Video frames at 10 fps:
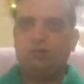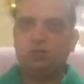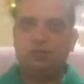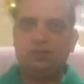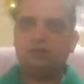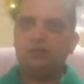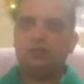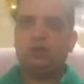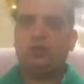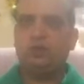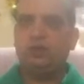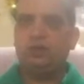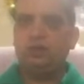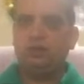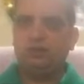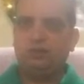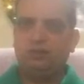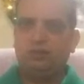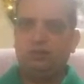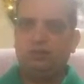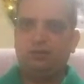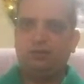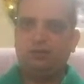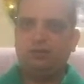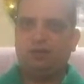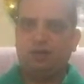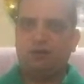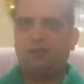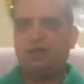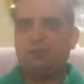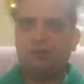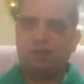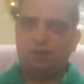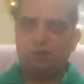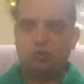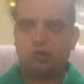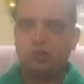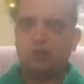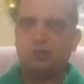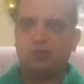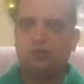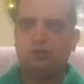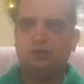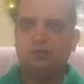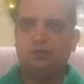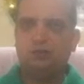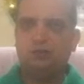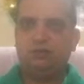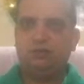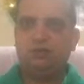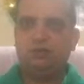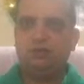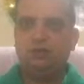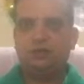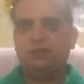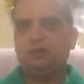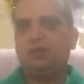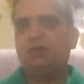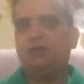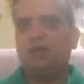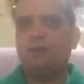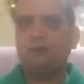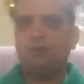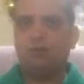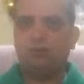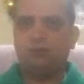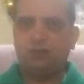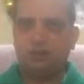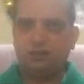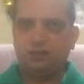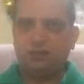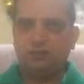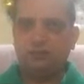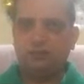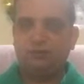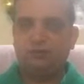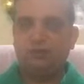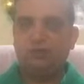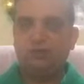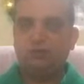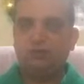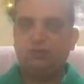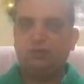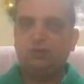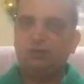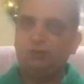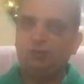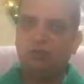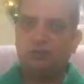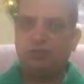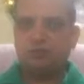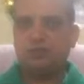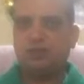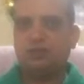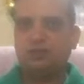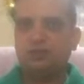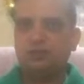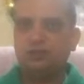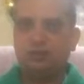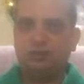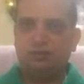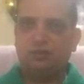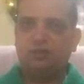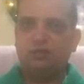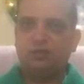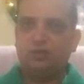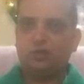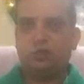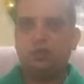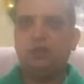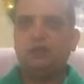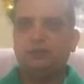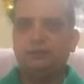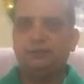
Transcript: उसमें लंबी चौड़ी कोई ड्रामा या पाखंड कुछ नहीं होता है एक सिंपल वे में आपको बताते हैं सिंपल वे में समझाते हैं जितना ज़रूरी है